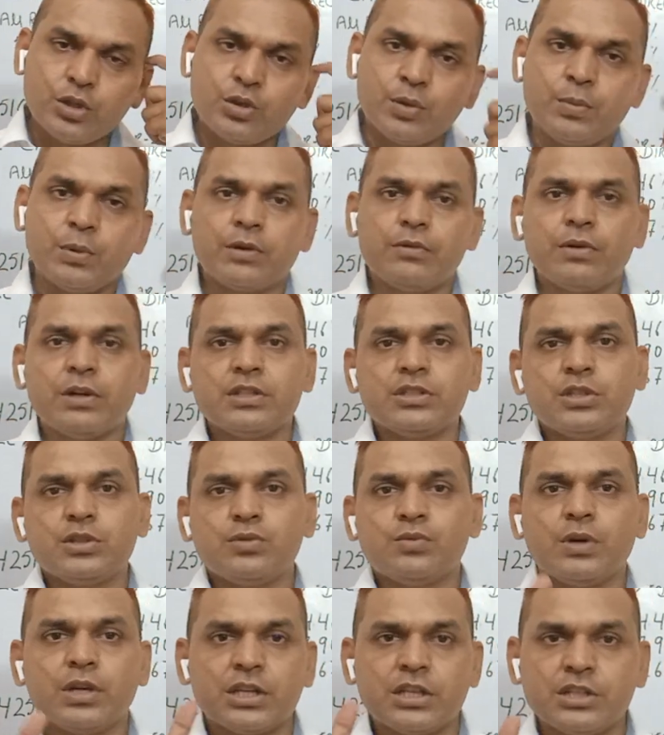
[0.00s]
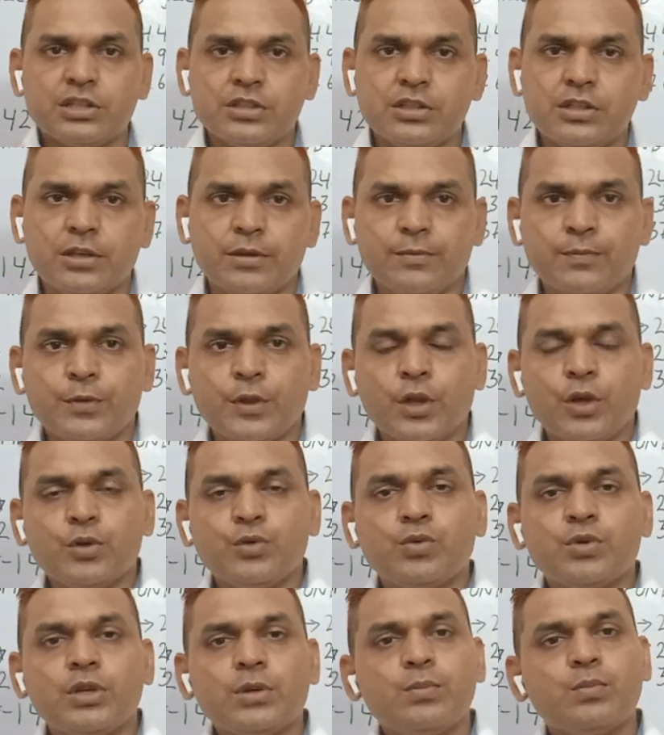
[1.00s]
तो भगवान से दुआ कीजिए
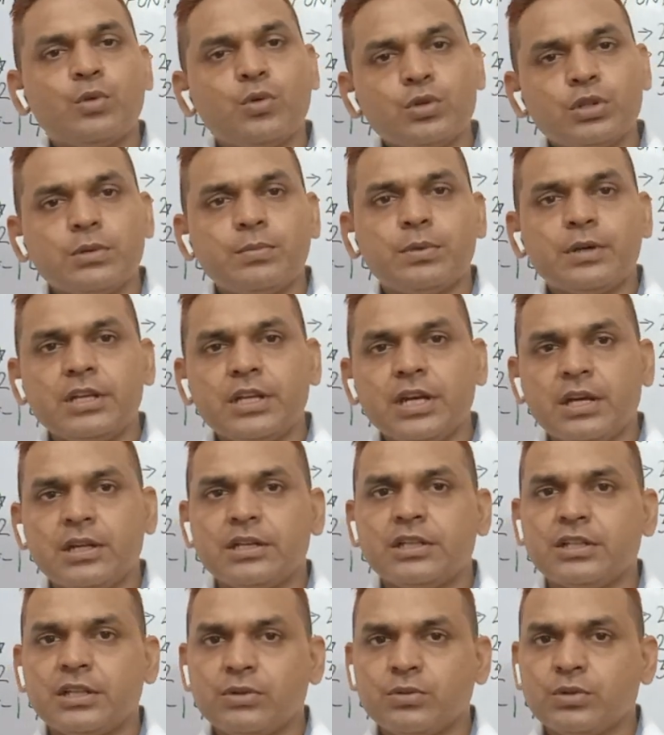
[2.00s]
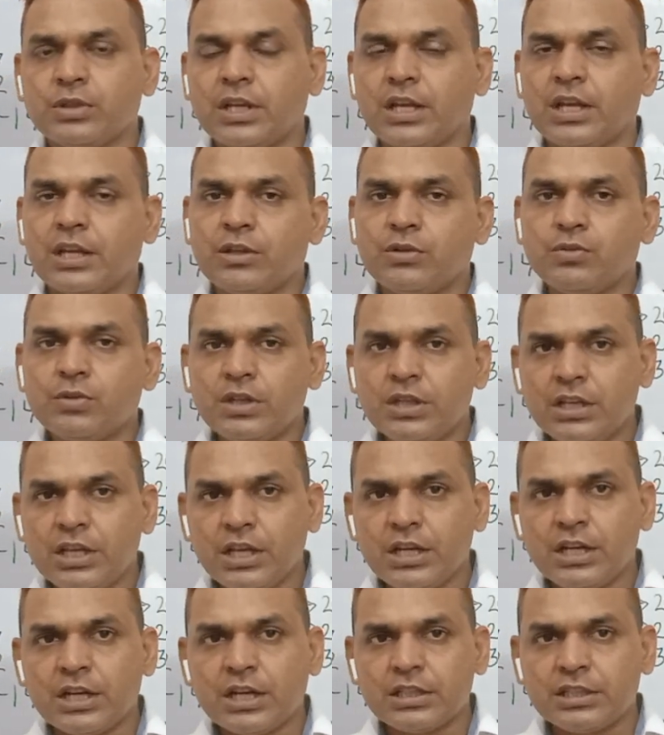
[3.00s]
क्योंकि बहुत ही बढ़िया रिटर्न होता है क्योंकि
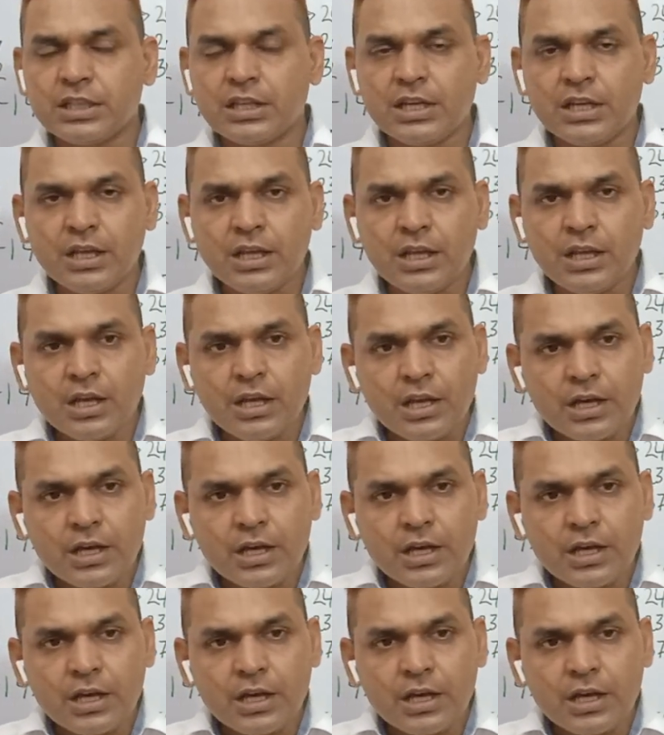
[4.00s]
ये लगाते हैं